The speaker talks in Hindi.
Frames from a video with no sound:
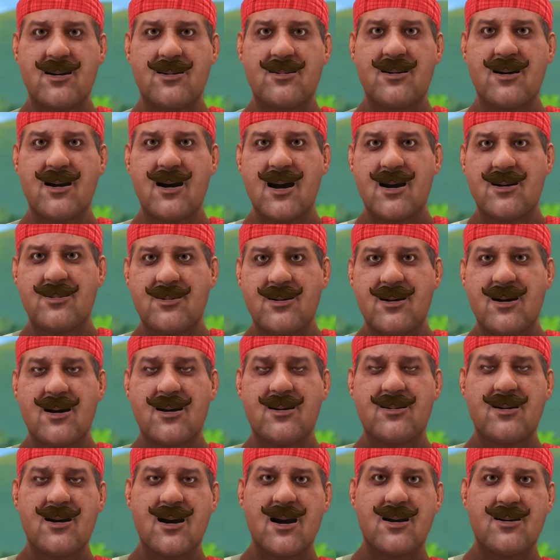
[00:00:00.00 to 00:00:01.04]
मुझे
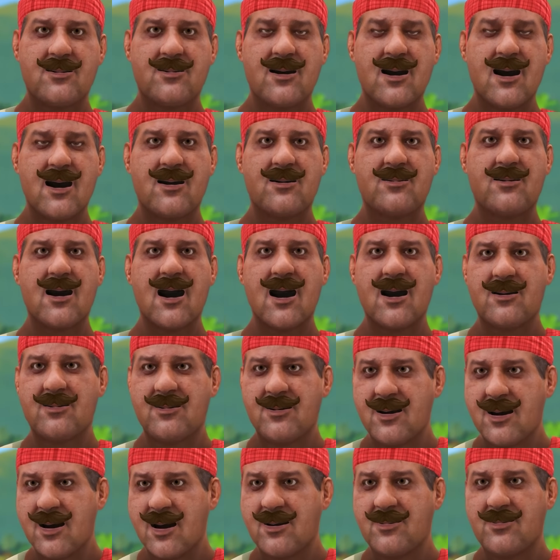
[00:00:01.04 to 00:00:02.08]
फिर से साहब
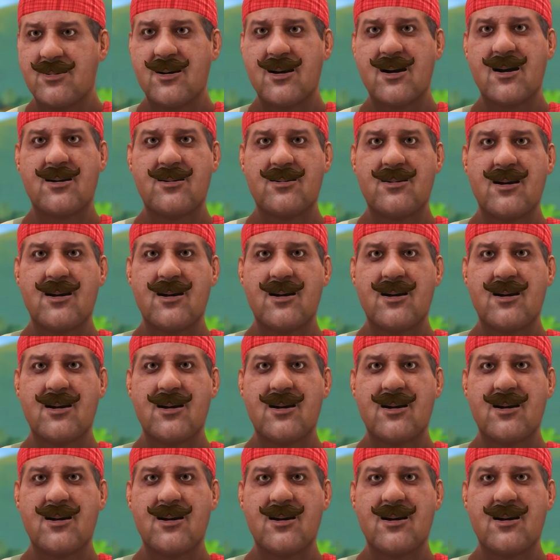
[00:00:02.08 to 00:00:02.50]
कह गया